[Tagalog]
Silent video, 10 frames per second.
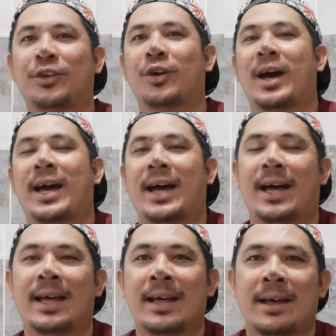o yung
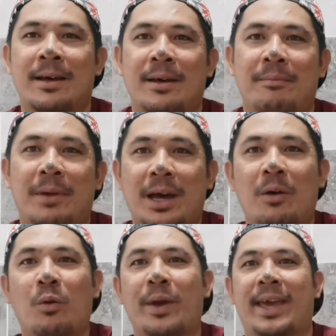uh,
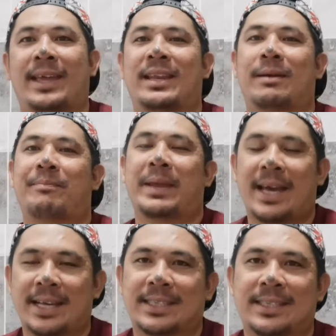makauwi ng
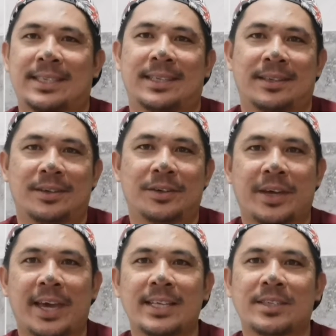Pinas.
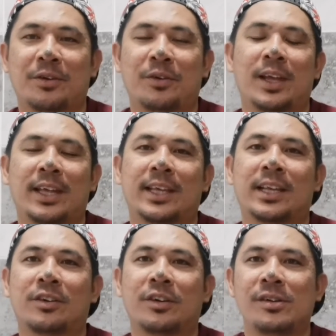Okay, so
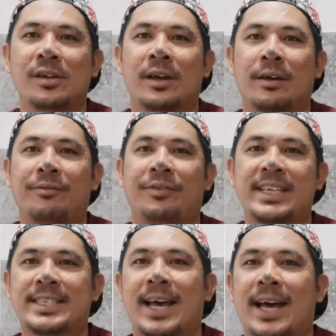ulitin ko,
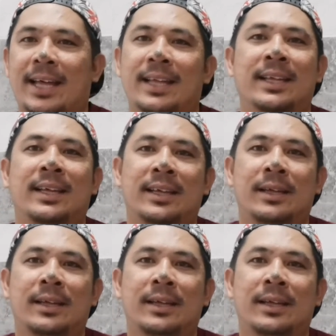visa,